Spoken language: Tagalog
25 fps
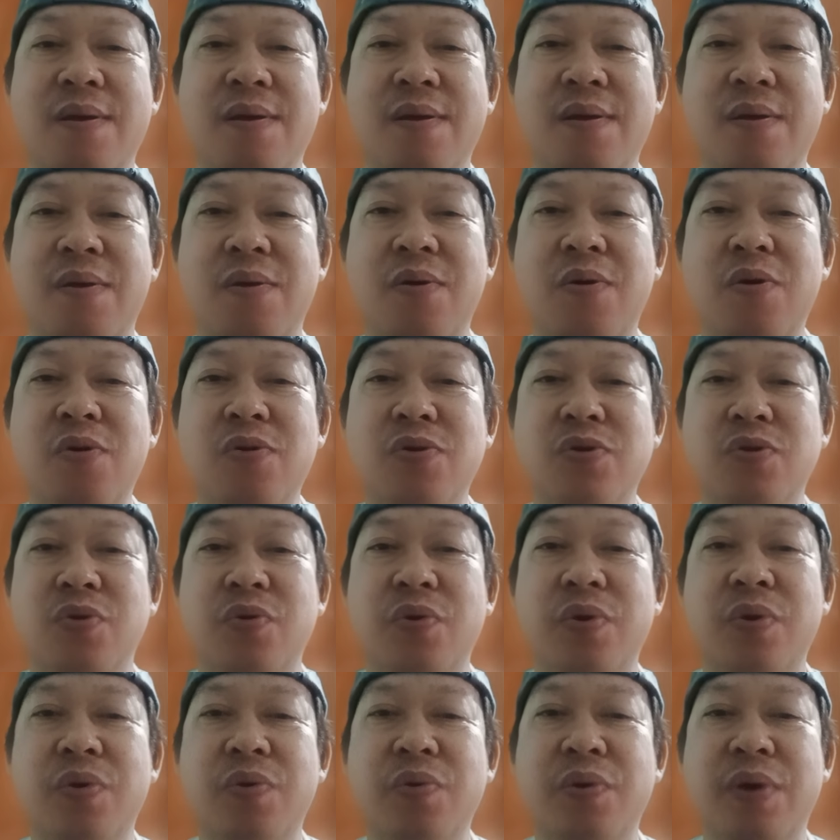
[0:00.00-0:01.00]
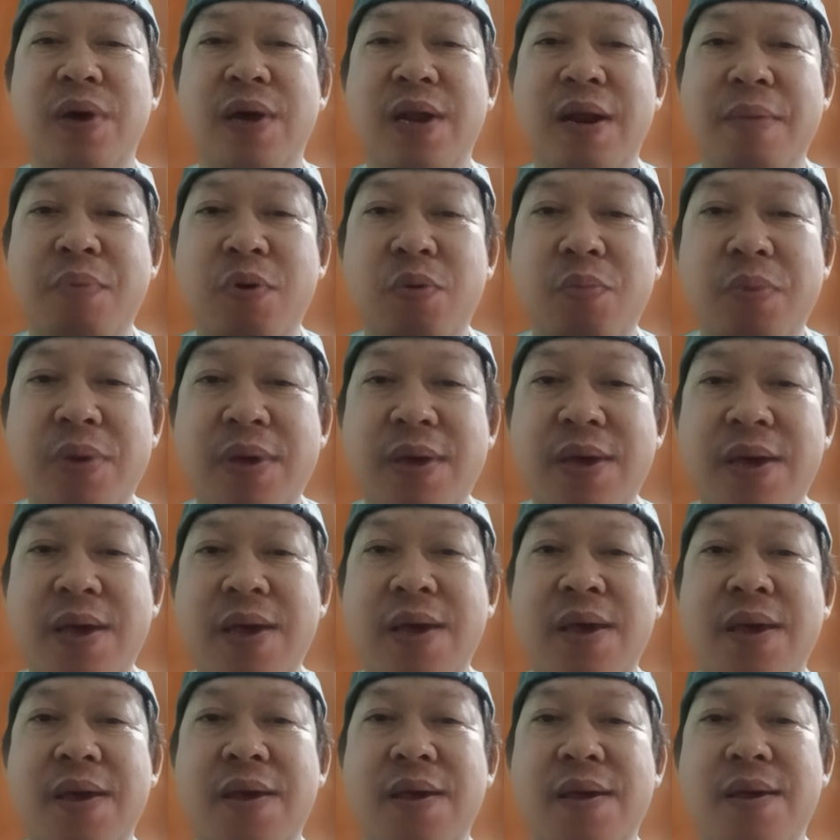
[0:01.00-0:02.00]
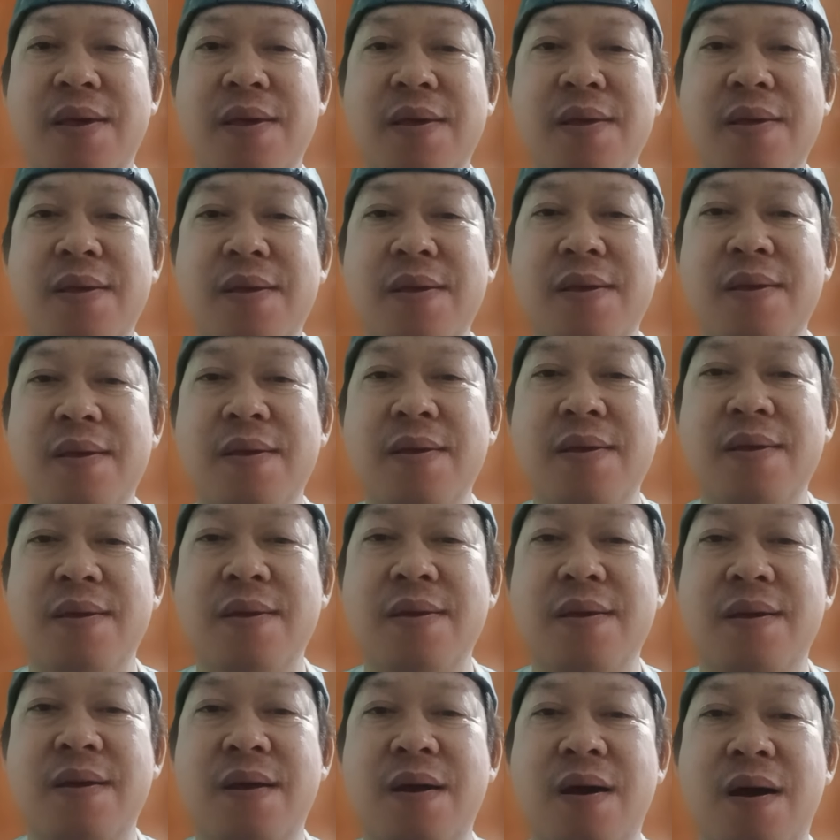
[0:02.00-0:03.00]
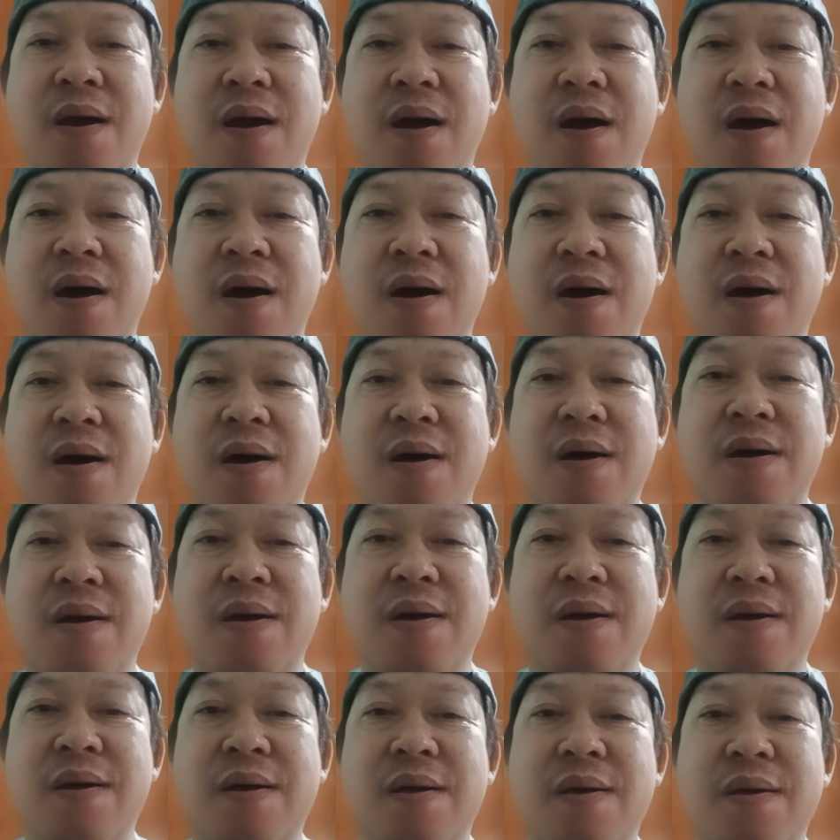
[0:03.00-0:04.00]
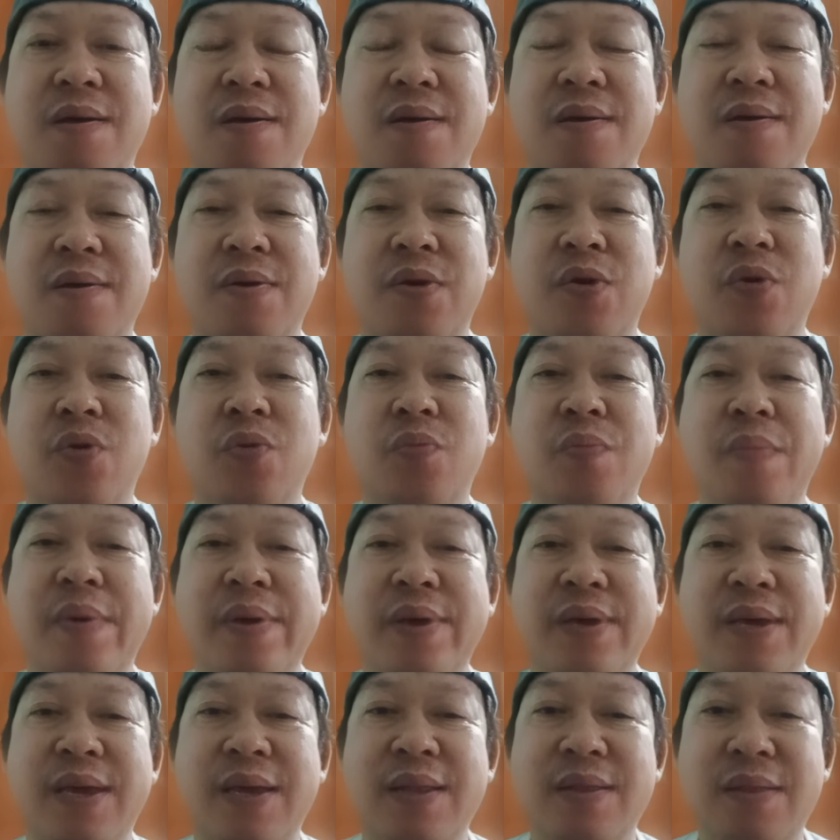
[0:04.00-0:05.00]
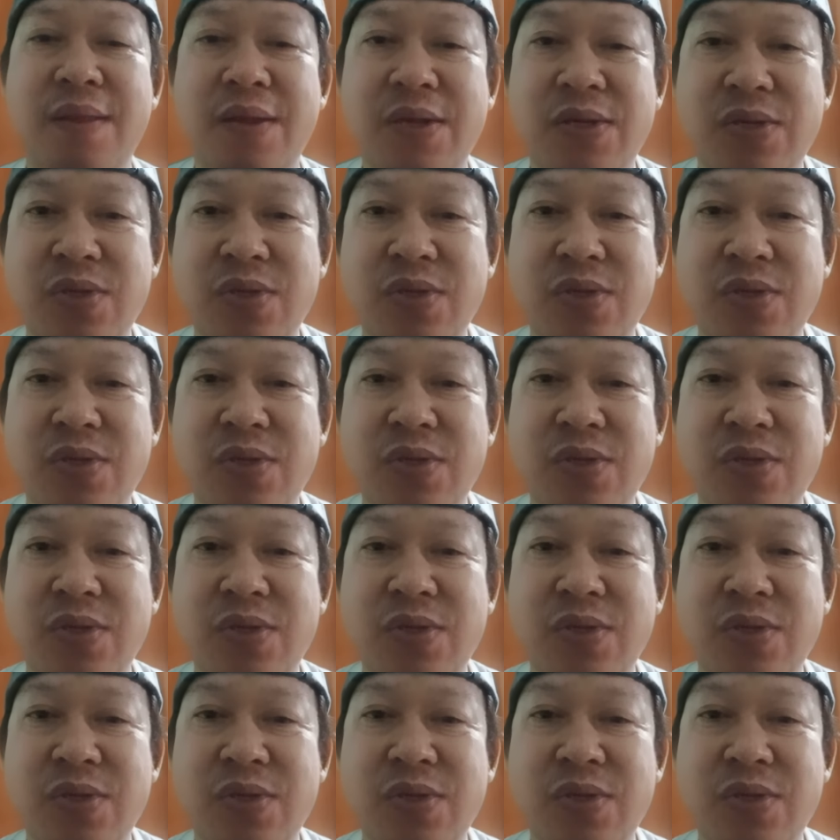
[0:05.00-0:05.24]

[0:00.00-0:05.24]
Oh, so yung hirap umihi, uh, yung may kidney